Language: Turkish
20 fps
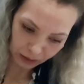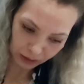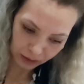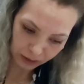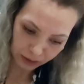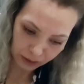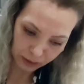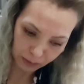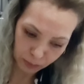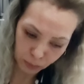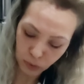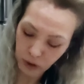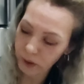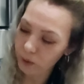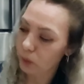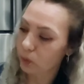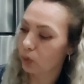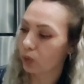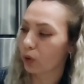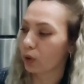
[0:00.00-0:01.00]
e, bu da
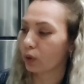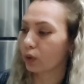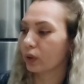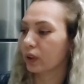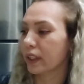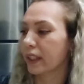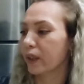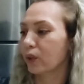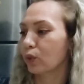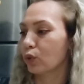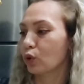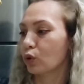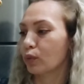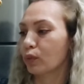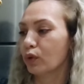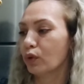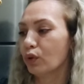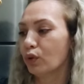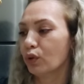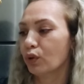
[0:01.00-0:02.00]
104 liraya
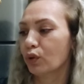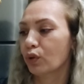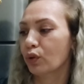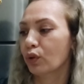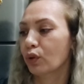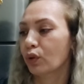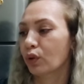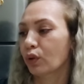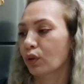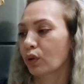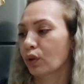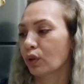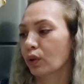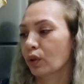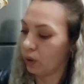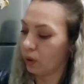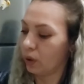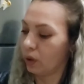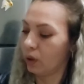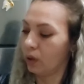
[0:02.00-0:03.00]
düşmüş.
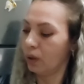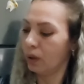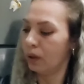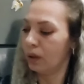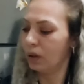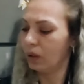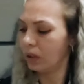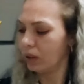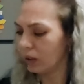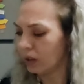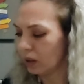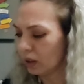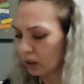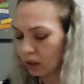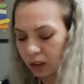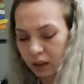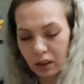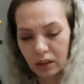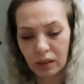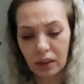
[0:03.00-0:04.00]

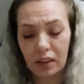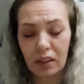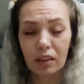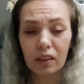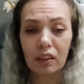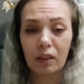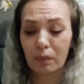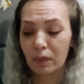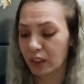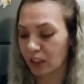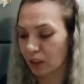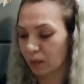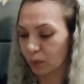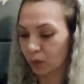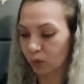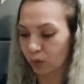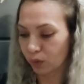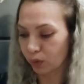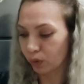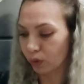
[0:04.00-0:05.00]
Ah nasıl da mis
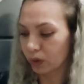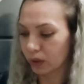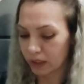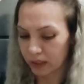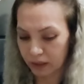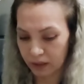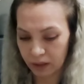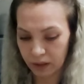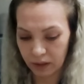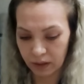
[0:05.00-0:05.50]
gibi kokuyorlar.